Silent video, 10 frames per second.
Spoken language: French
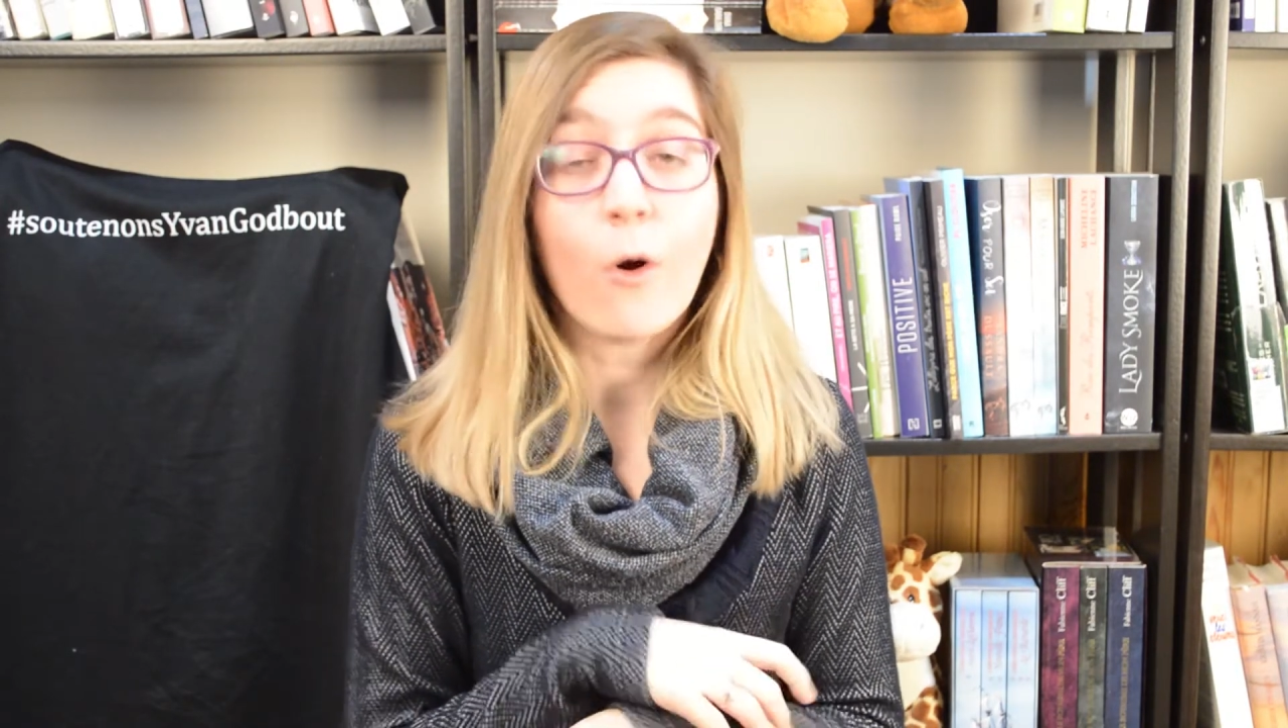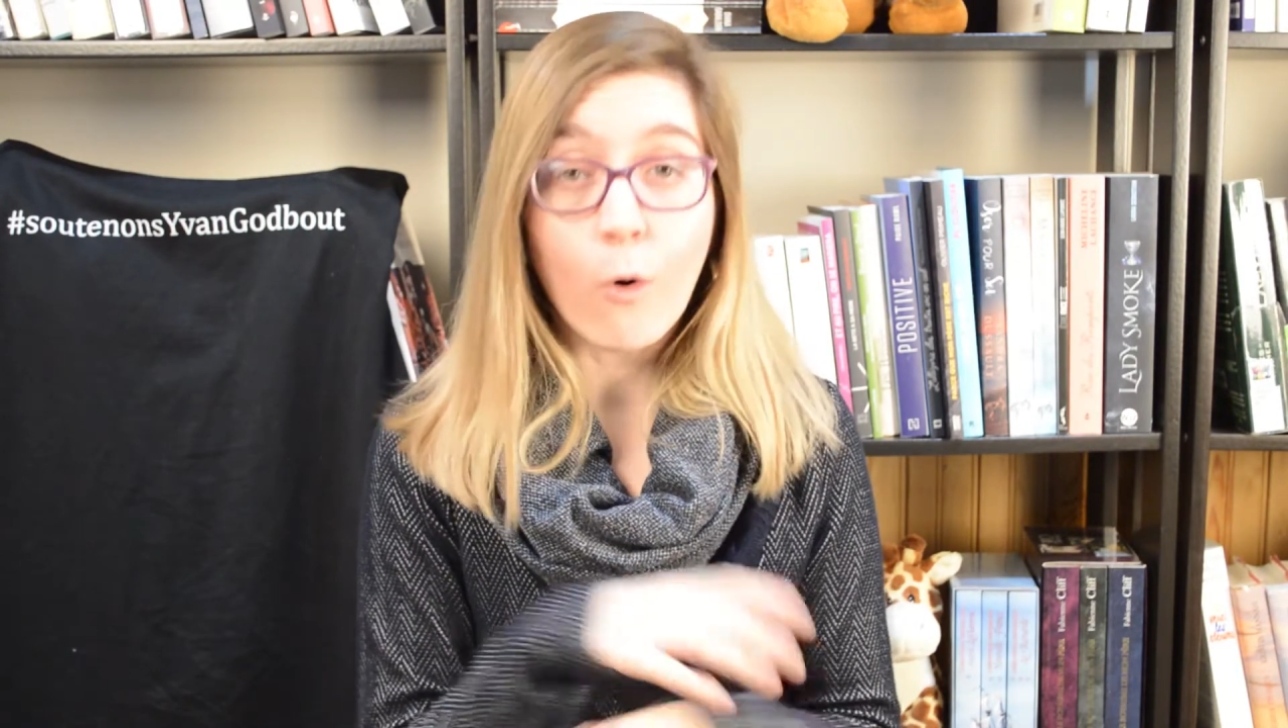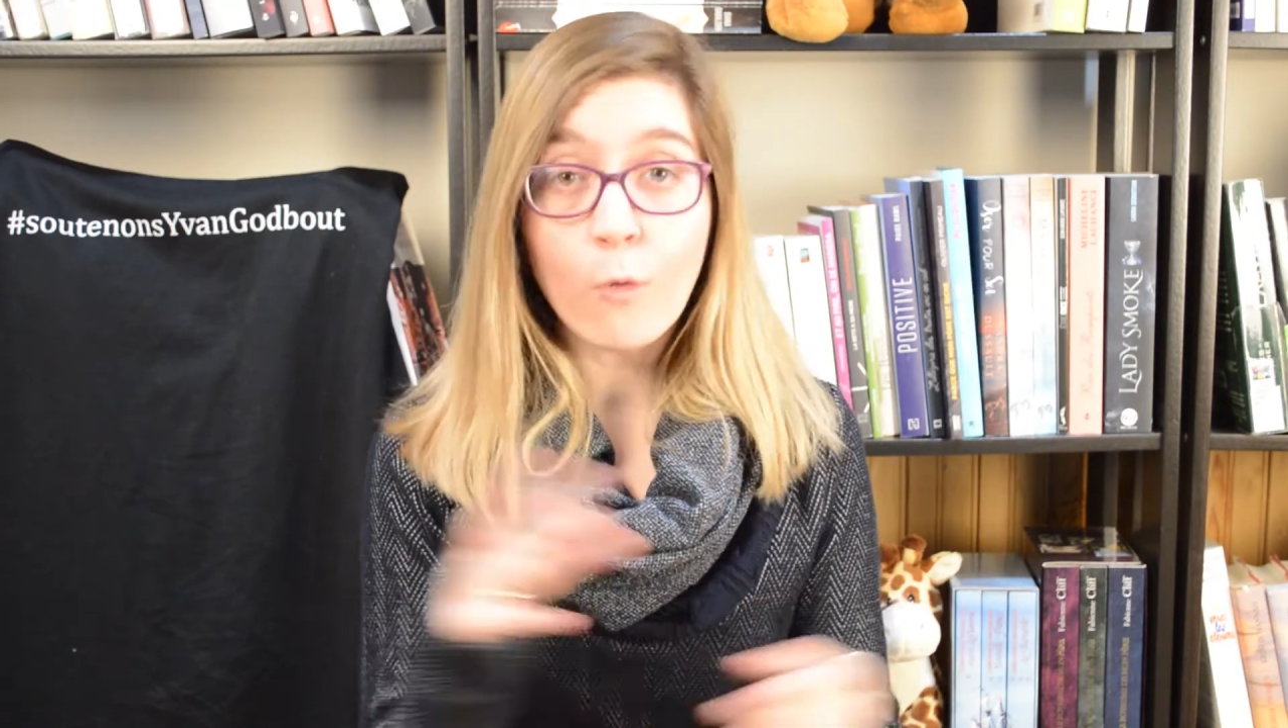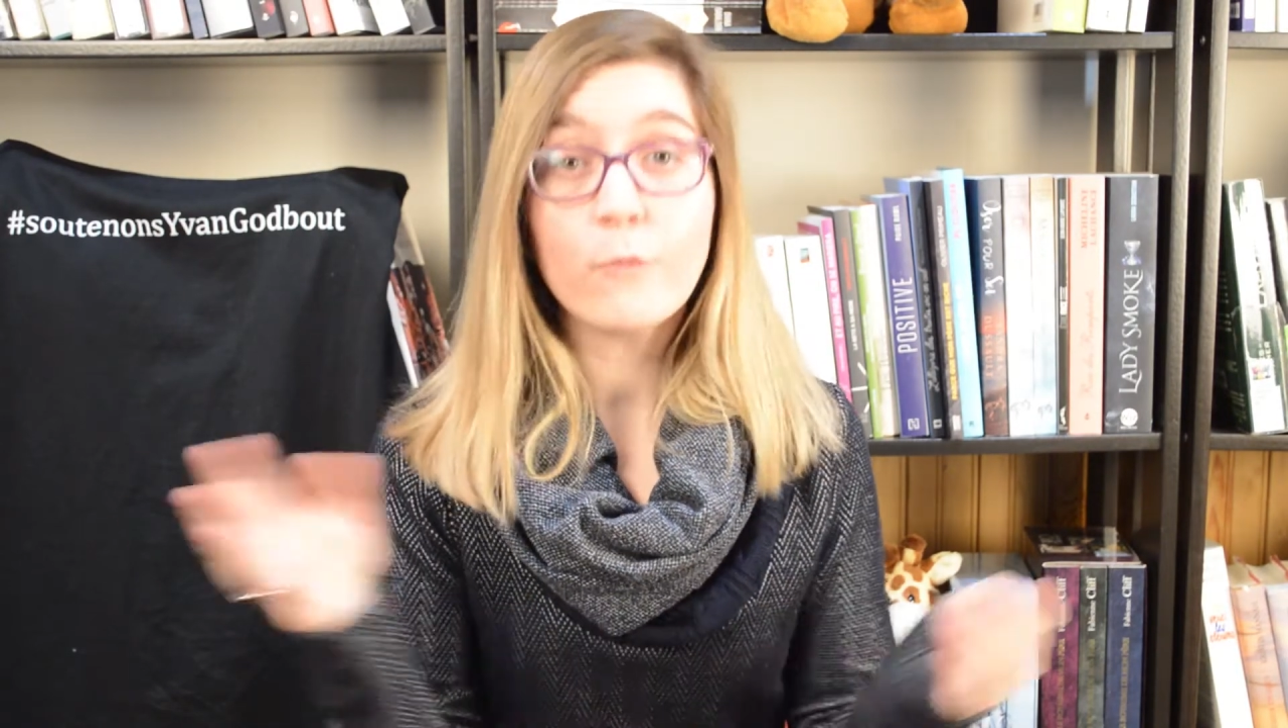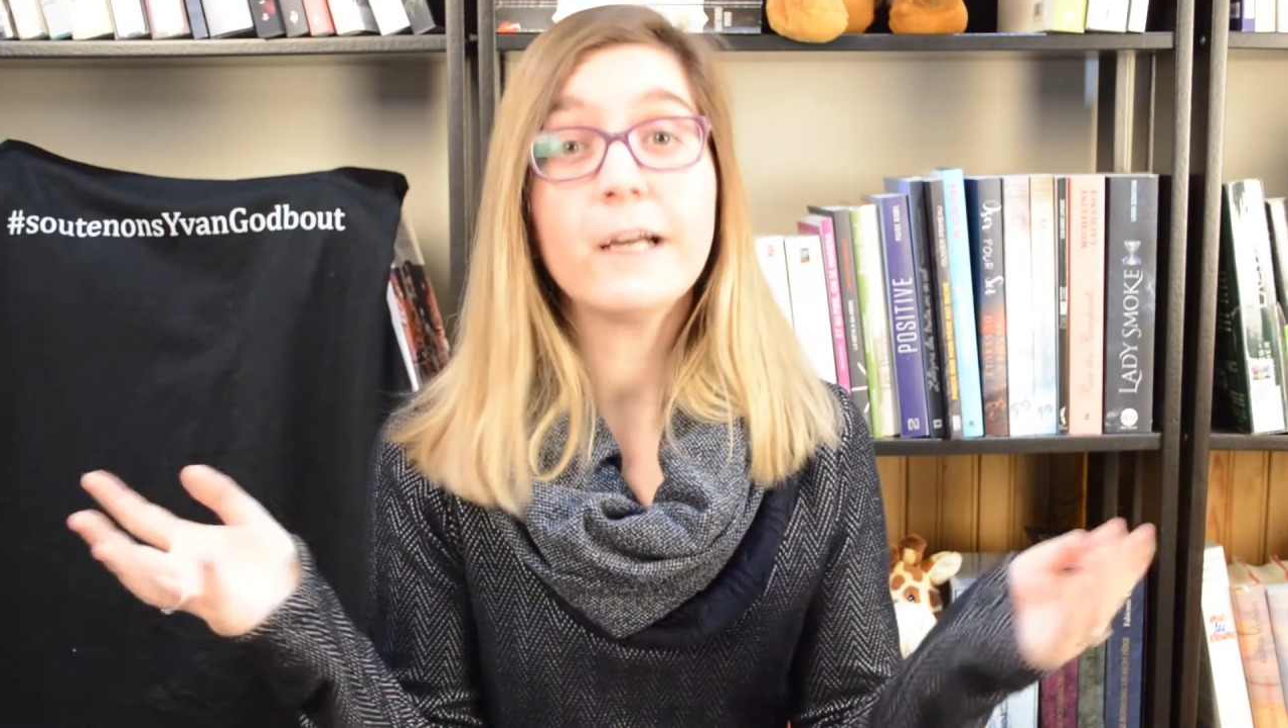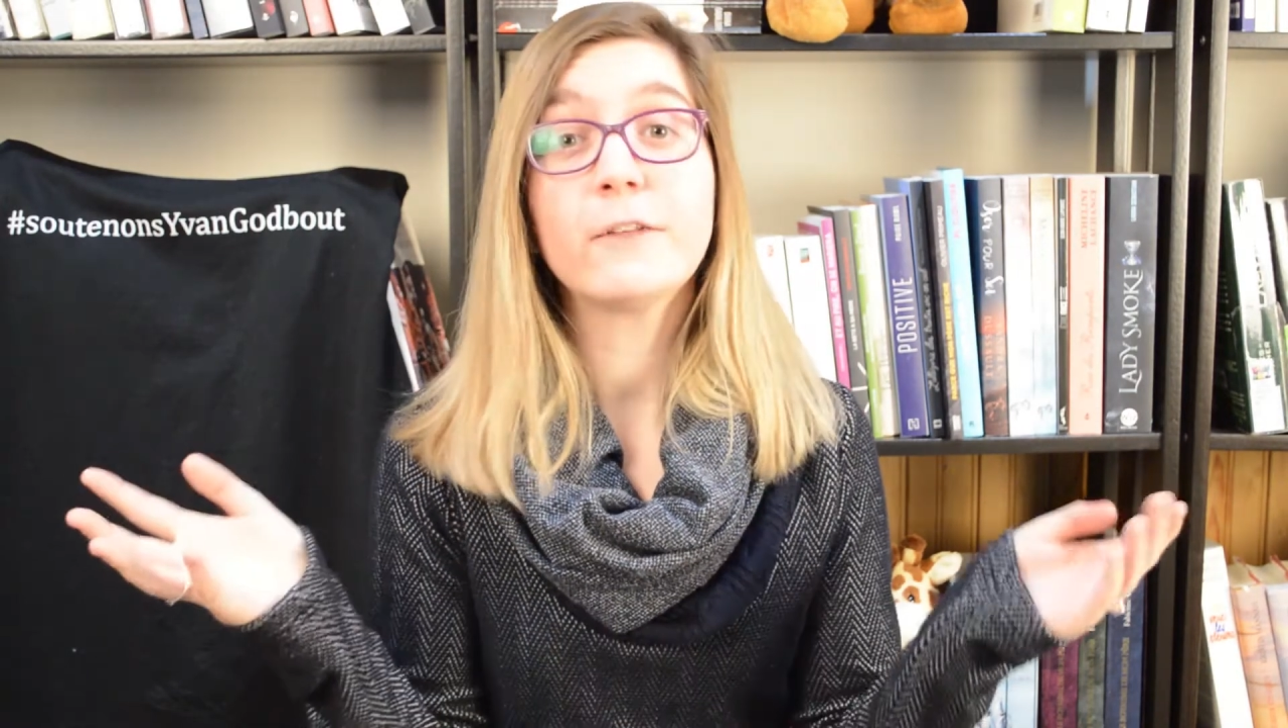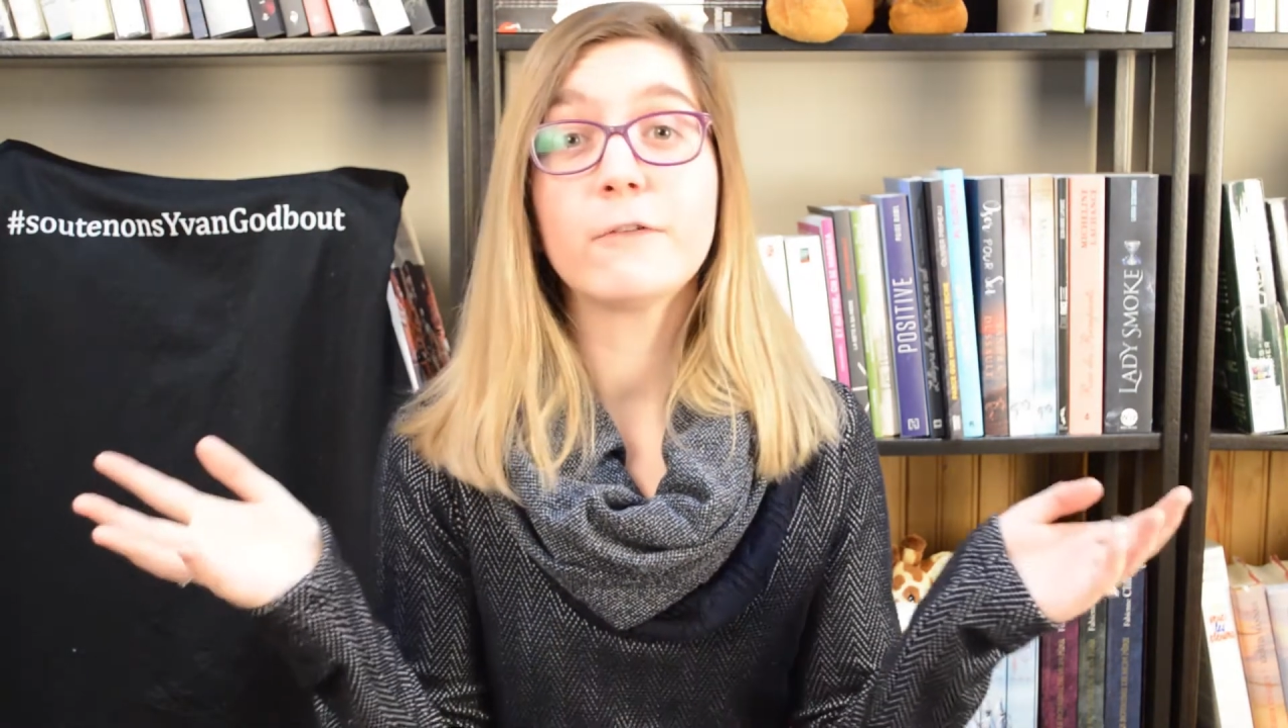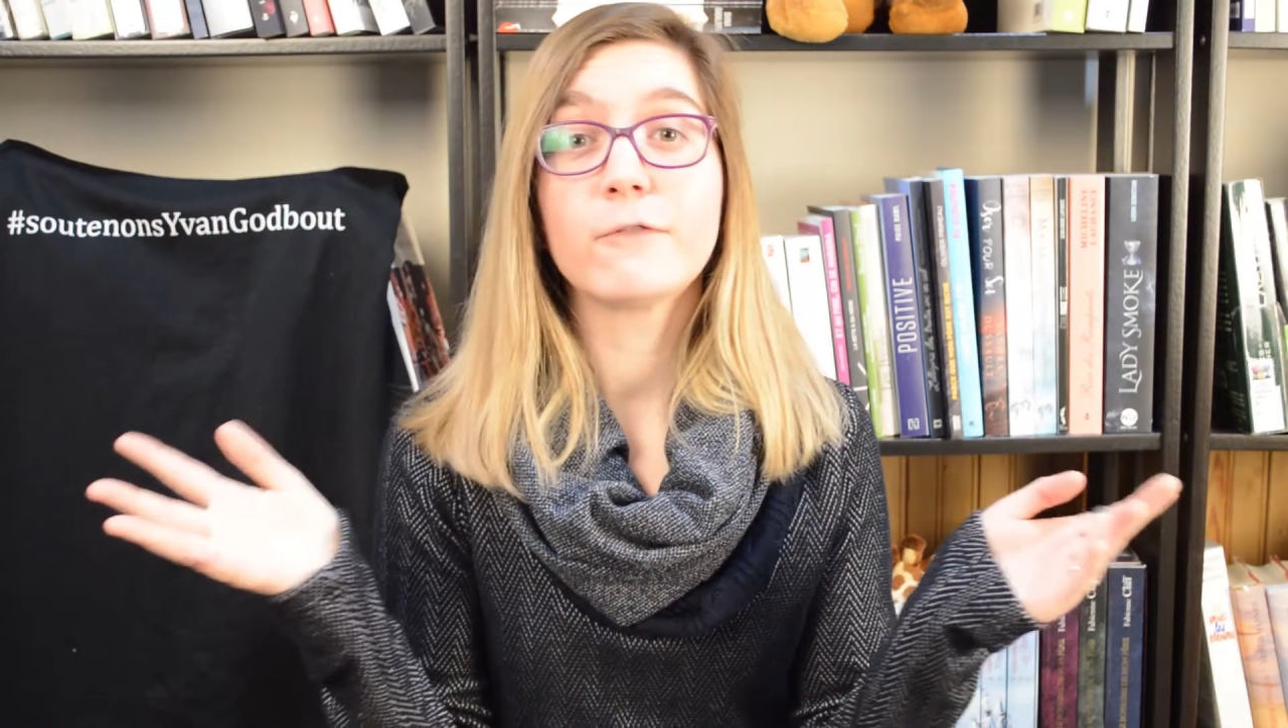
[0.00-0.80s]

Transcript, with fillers: au moins deux